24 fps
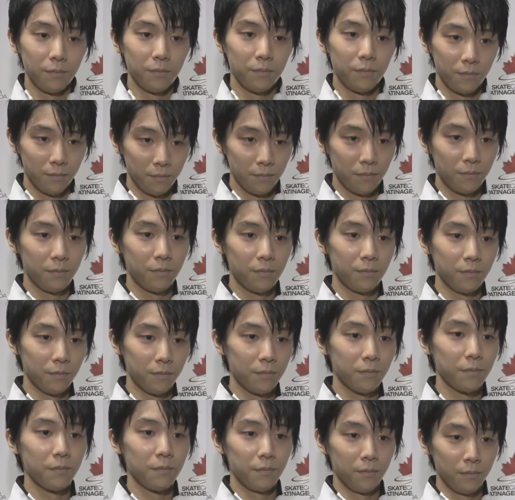イドルを入れ
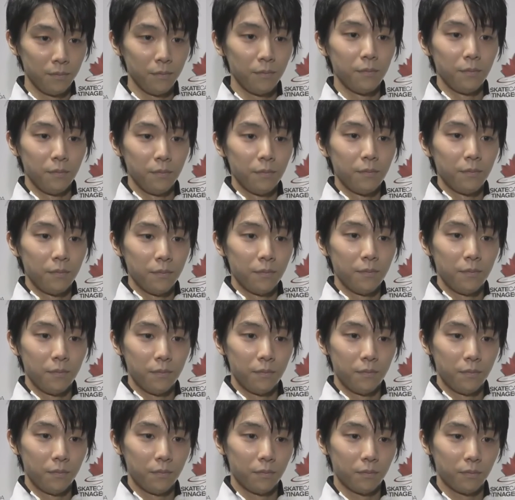て見せ
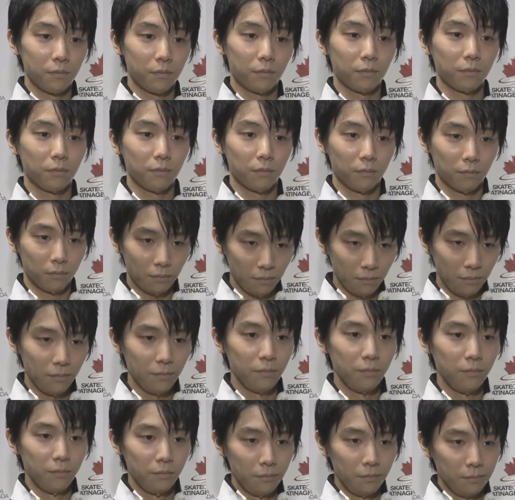場を作られたと思うんで
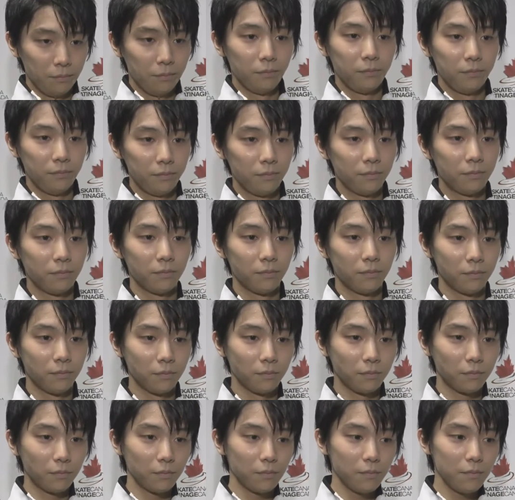すけどもその辺りは
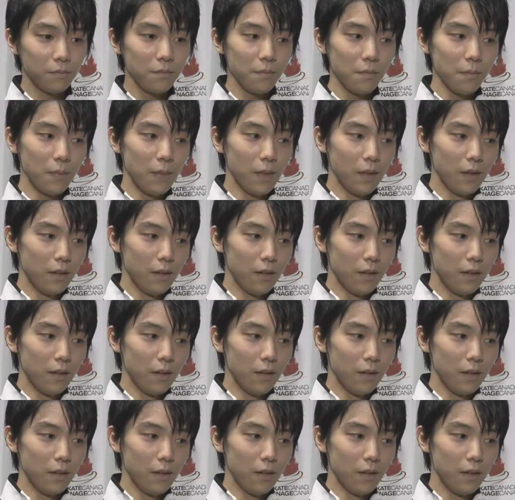いかがです